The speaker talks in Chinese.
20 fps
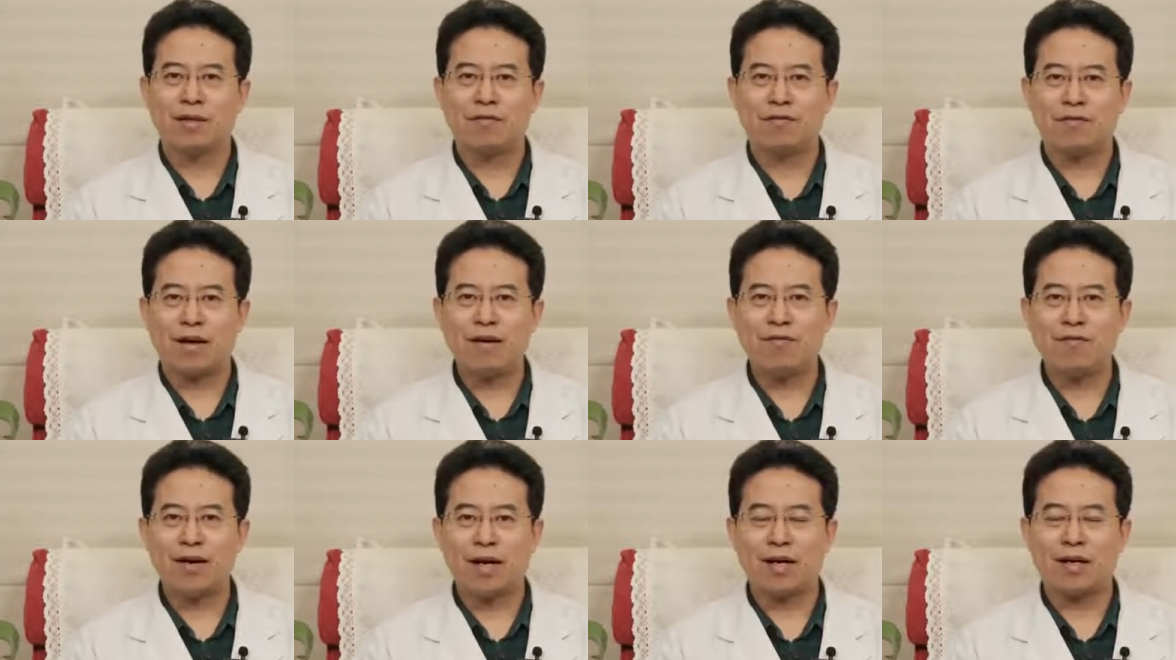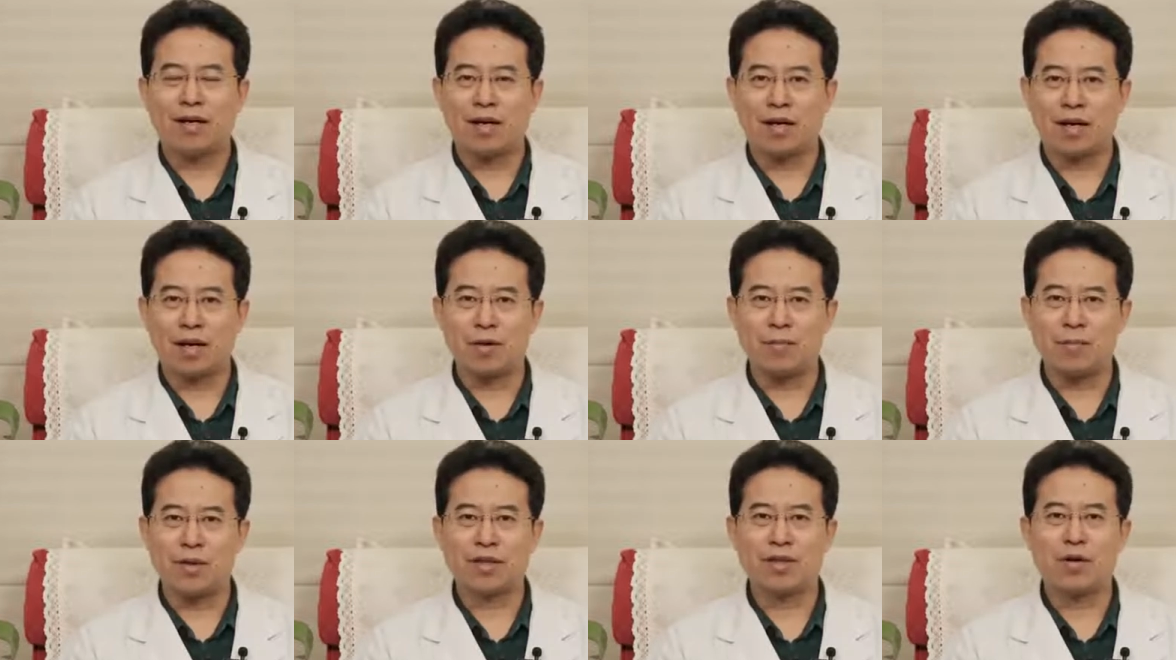往往
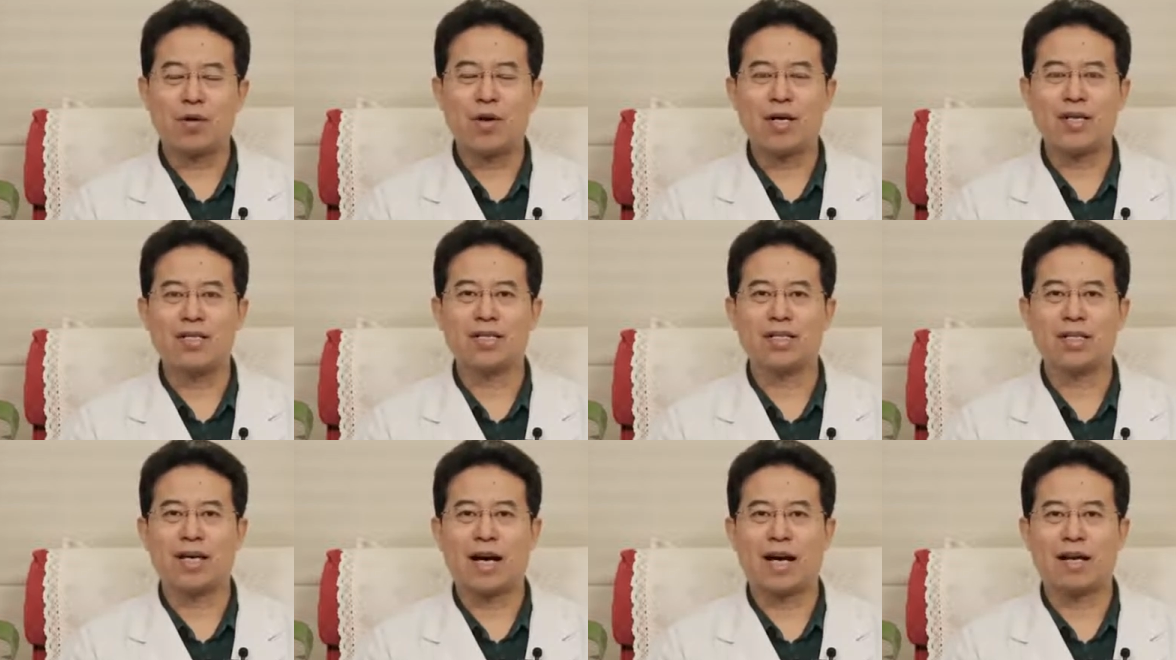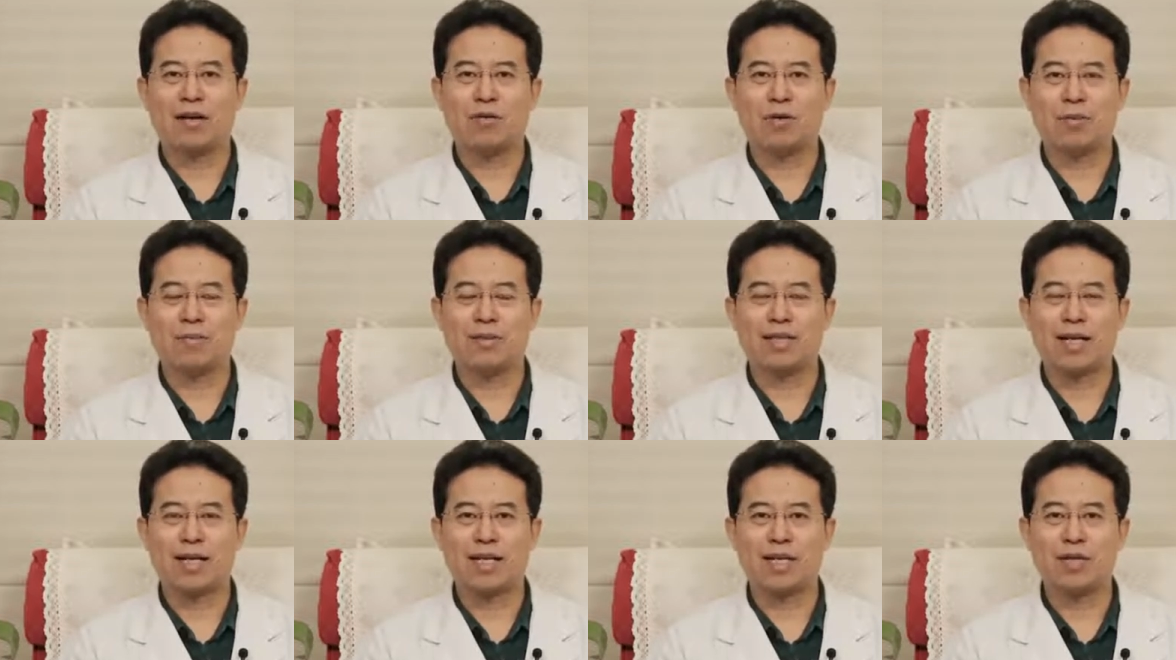耳鸣的患者呀，我们
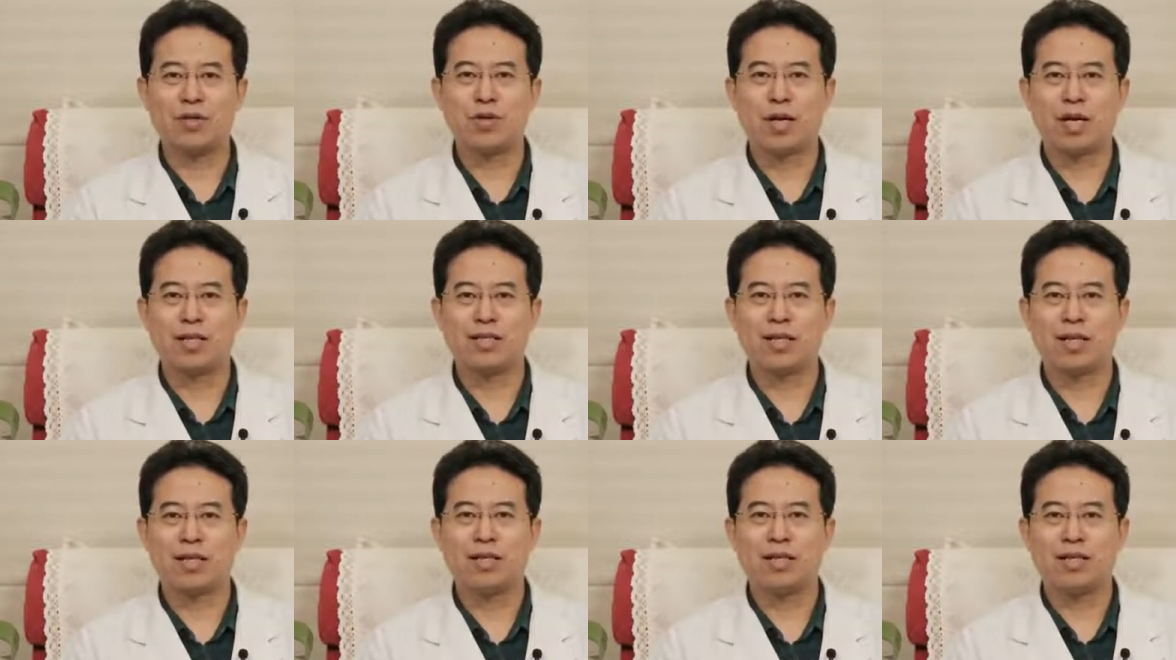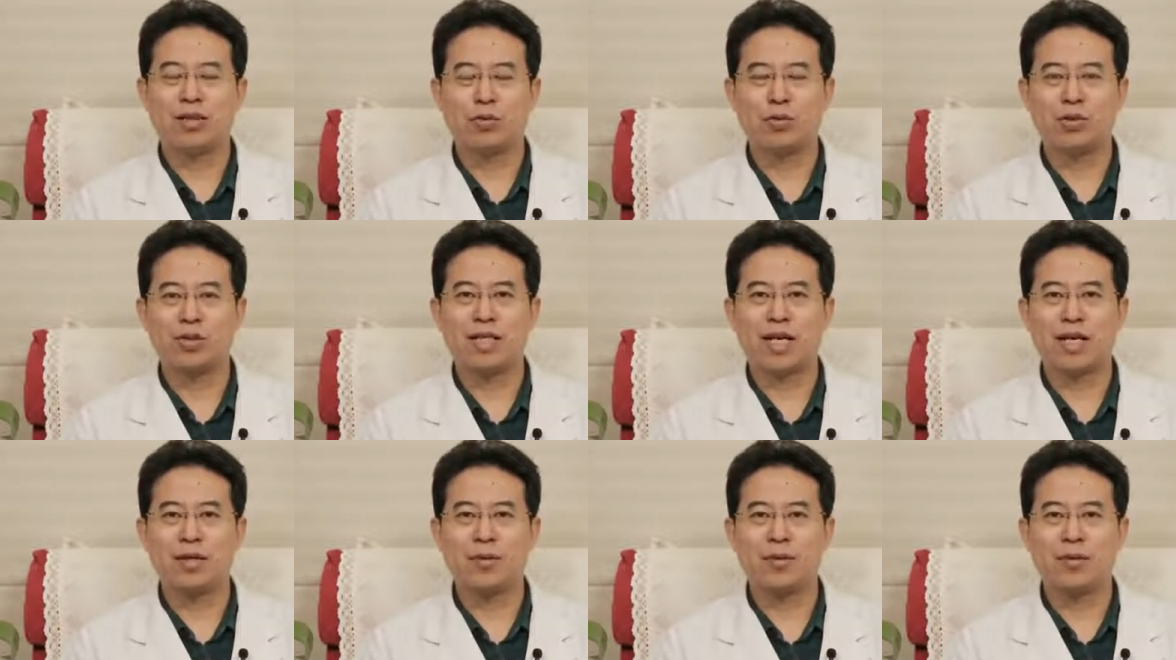在临床上多
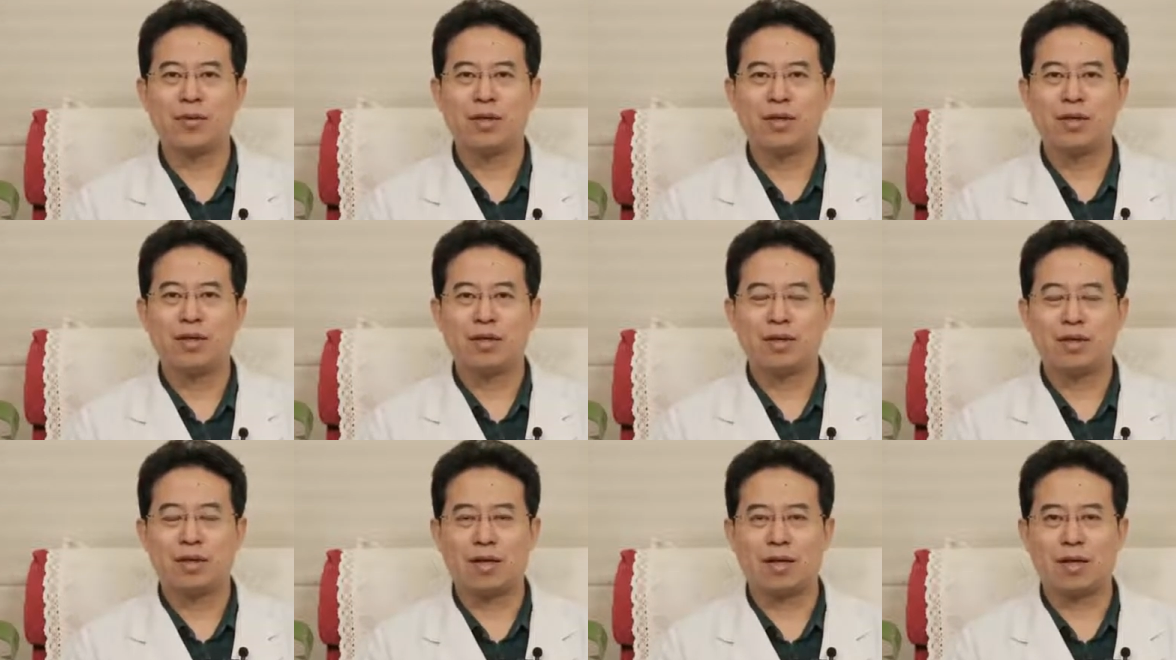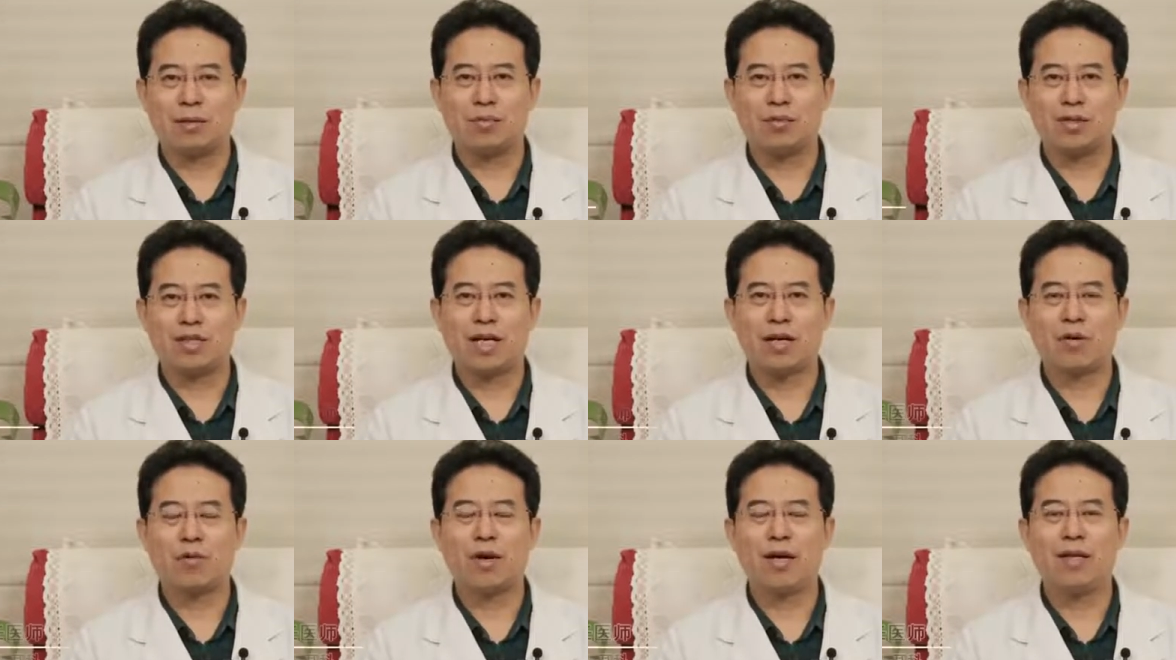见于耳部
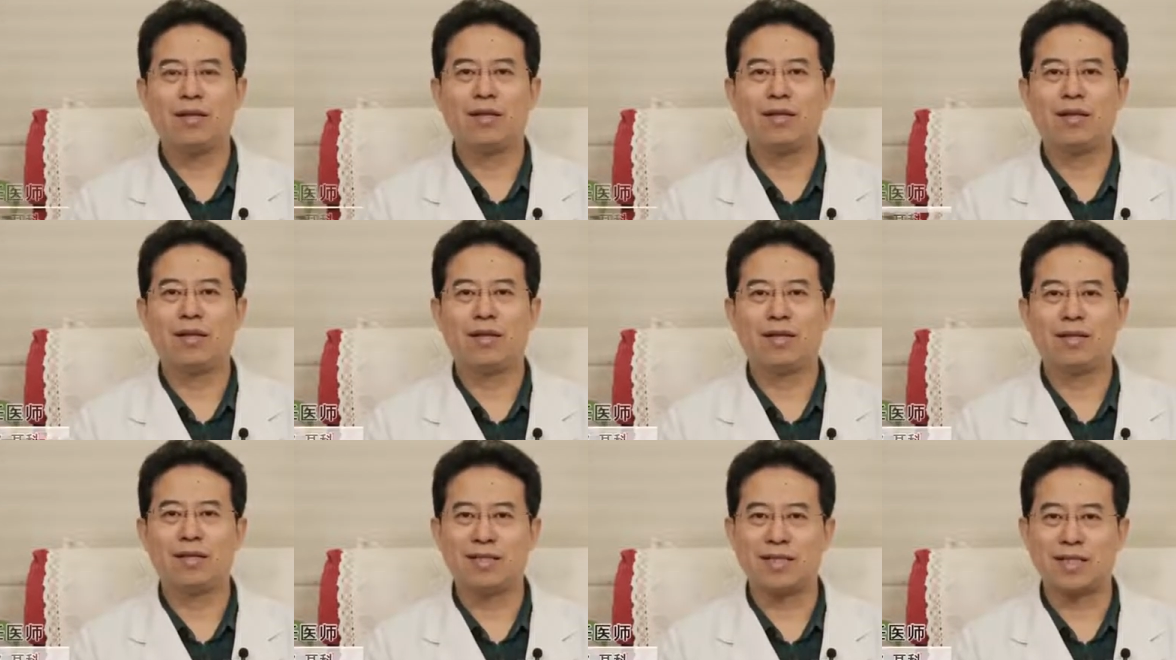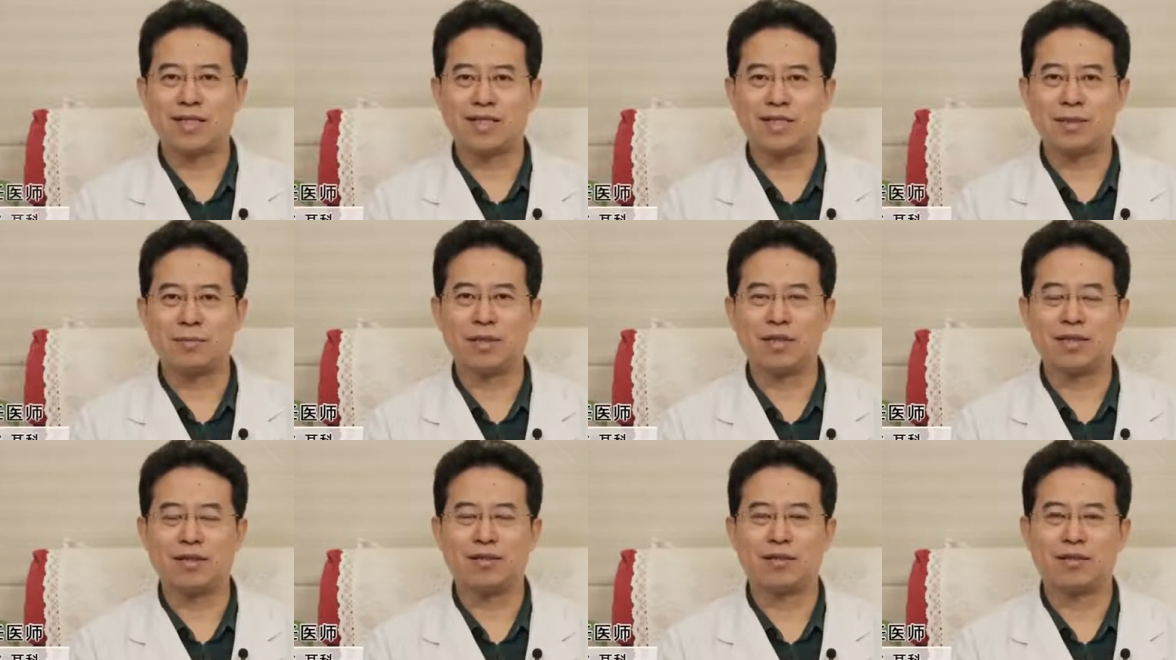相关的一些疾
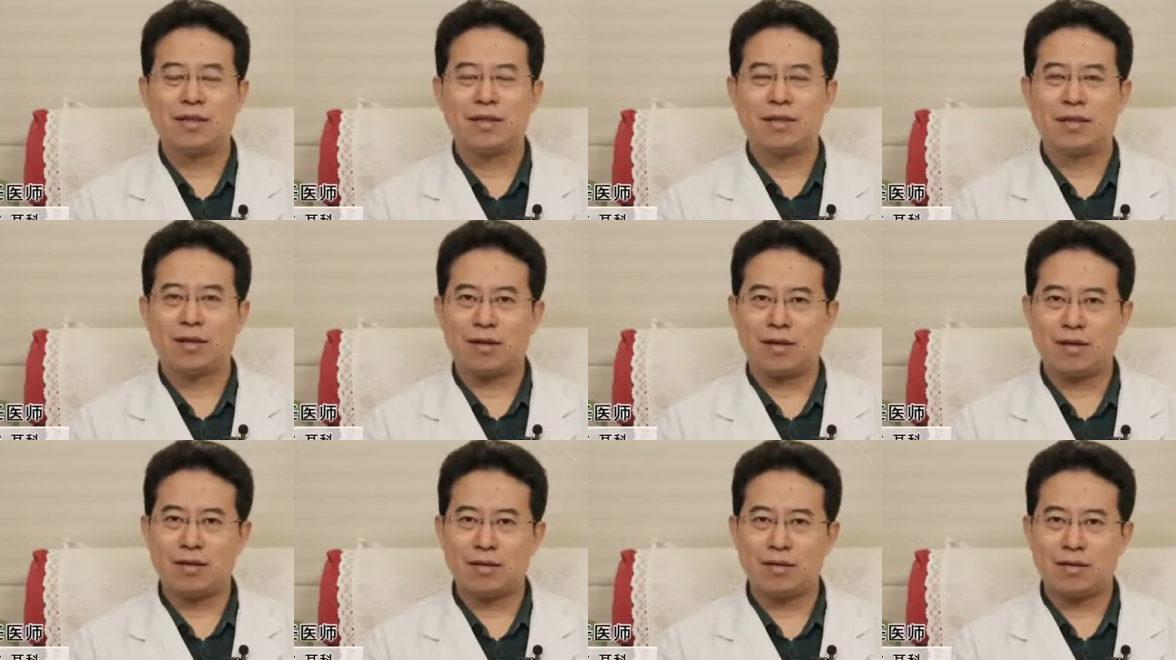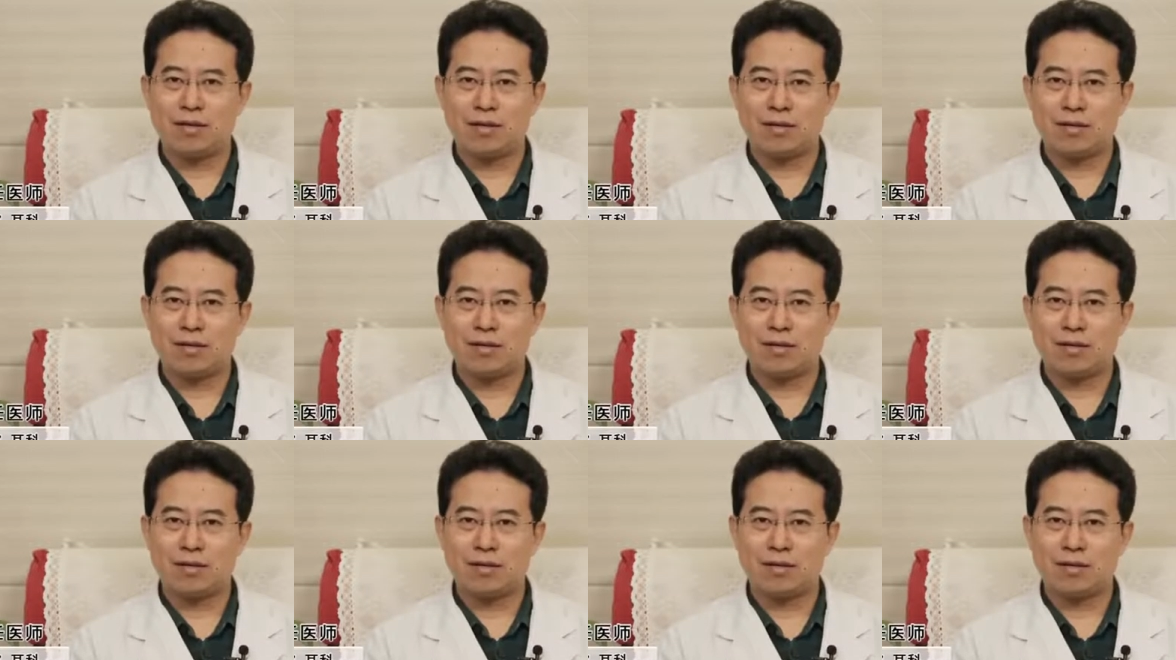病，而